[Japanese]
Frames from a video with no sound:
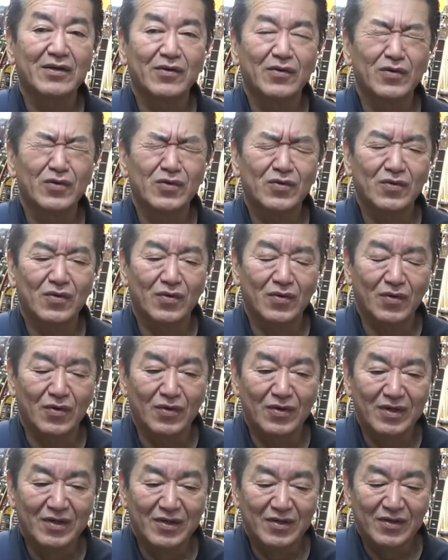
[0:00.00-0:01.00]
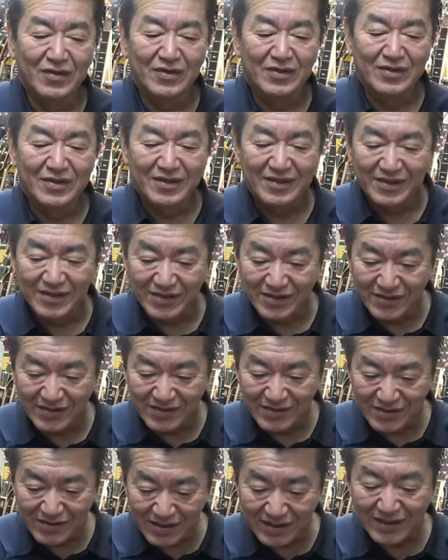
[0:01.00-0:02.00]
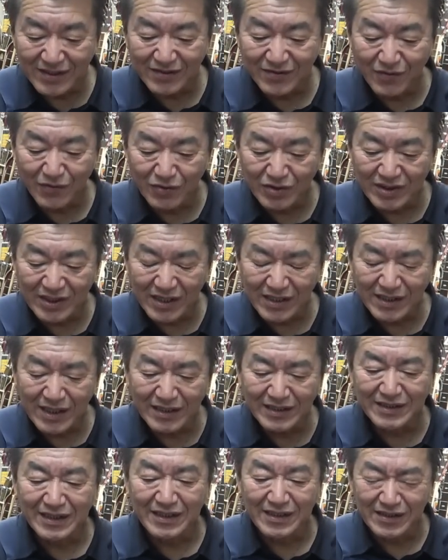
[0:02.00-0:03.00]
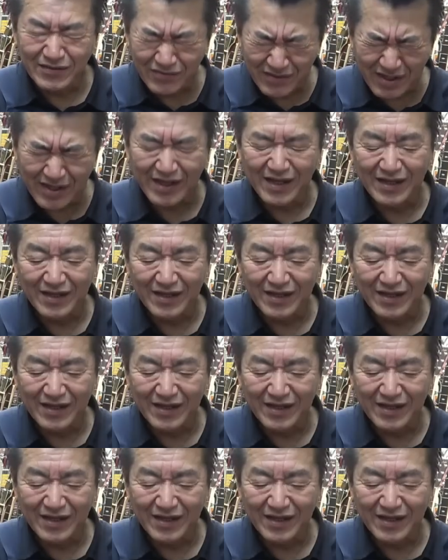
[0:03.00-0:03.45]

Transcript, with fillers: ういうのをこう次おっさんたちじゃなくて